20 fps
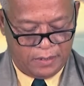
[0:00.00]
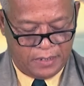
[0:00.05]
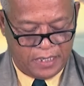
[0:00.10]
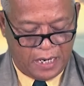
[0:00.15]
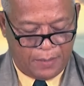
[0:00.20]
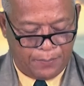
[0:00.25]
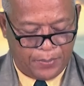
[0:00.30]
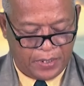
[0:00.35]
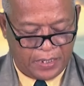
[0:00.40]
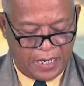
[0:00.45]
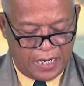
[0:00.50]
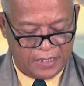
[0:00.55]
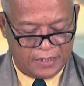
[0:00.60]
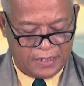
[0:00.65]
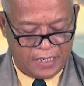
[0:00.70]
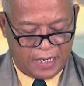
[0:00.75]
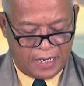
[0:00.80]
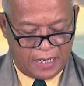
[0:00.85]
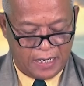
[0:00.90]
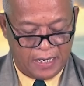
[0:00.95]
yang
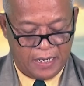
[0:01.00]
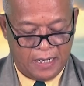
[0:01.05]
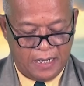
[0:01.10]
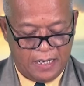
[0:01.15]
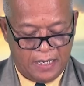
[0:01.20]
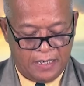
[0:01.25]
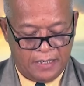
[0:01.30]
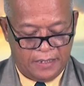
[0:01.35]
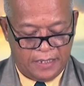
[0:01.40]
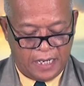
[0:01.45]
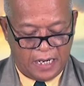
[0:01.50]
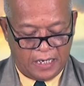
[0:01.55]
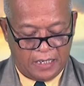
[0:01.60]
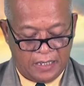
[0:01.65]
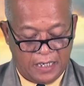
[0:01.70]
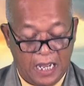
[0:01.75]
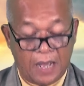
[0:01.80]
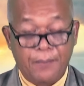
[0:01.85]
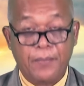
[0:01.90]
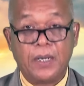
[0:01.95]
perkasa,
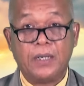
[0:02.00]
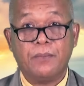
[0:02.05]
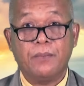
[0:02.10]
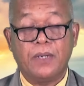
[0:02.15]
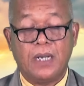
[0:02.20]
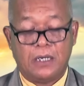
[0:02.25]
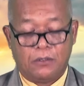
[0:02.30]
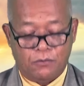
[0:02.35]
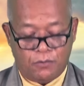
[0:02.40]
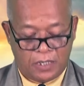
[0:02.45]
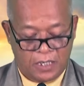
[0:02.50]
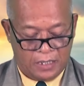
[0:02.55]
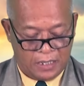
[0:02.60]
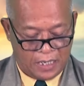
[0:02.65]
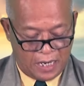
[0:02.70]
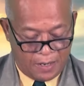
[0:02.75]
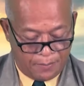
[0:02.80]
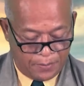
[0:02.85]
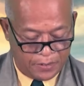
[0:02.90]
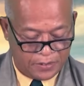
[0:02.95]
yang dapat melakukan
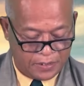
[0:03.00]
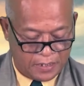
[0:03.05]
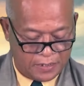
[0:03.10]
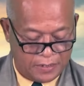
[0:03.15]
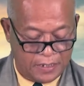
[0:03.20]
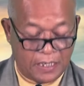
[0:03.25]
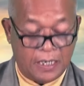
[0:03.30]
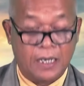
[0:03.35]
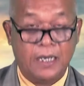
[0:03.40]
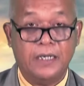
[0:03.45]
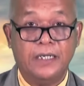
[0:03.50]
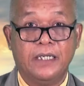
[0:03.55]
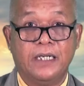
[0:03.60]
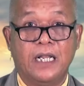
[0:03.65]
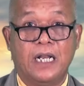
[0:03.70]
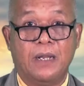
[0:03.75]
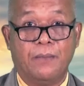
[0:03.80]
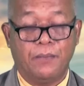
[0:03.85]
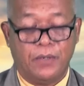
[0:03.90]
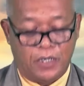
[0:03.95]
apa saja di
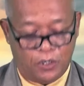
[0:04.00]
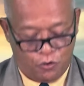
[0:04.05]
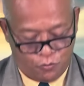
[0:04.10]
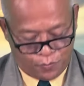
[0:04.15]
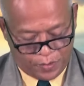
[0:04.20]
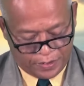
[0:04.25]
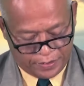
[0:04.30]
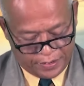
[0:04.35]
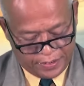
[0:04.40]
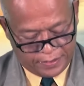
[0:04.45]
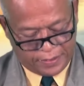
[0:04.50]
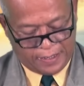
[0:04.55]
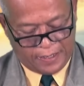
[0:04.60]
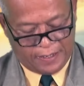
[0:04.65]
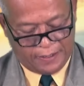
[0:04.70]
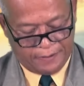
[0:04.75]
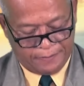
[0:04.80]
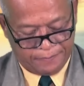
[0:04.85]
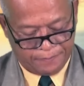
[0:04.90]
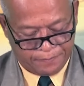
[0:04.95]
dalam kehidupan
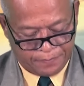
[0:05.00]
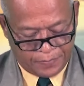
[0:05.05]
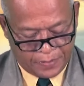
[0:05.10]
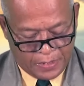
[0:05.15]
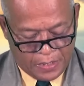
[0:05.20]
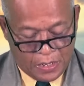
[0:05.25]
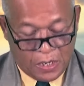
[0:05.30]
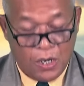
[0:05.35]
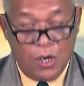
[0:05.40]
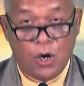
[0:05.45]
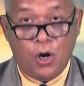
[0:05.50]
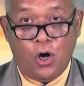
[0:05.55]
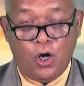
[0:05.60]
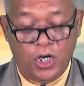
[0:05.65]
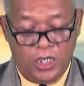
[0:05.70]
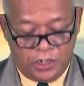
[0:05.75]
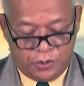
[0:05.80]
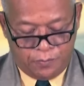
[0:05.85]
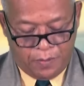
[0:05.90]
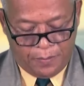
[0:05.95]
kita.
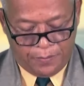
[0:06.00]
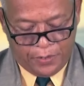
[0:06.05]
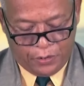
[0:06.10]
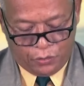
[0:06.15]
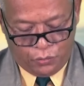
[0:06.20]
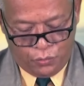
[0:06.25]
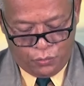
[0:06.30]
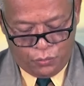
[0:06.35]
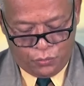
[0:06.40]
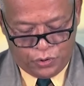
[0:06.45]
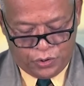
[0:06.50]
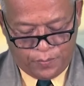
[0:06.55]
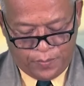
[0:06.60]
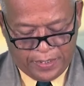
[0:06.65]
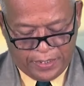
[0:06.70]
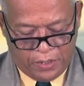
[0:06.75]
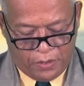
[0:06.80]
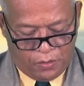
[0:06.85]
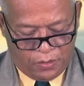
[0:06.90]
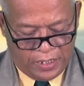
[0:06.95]
Oleh sebab itu,
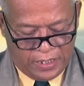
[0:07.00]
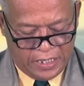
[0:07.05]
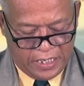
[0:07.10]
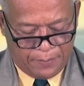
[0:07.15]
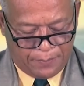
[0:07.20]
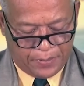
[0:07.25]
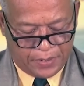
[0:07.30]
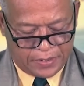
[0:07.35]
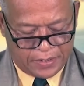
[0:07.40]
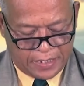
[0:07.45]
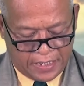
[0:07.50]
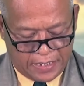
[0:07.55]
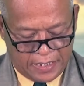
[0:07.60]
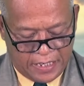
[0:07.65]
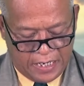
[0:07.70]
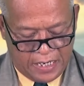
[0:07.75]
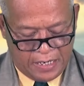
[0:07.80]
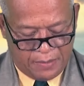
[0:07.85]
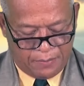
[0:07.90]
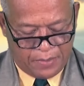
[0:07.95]
sebagai orang yang
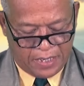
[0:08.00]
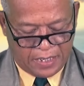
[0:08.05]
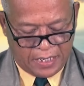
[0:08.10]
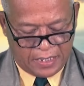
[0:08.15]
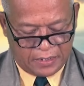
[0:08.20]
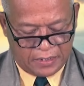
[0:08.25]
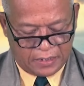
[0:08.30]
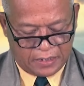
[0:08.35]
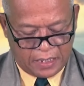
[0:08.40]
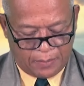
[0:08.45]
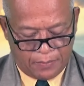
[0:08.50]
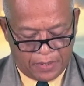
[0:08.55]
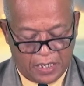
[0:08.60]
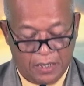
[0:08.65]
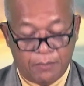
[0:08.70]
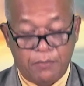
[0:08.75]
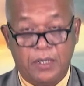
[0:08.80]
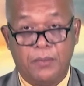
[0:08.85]
percaya, maka tetaplah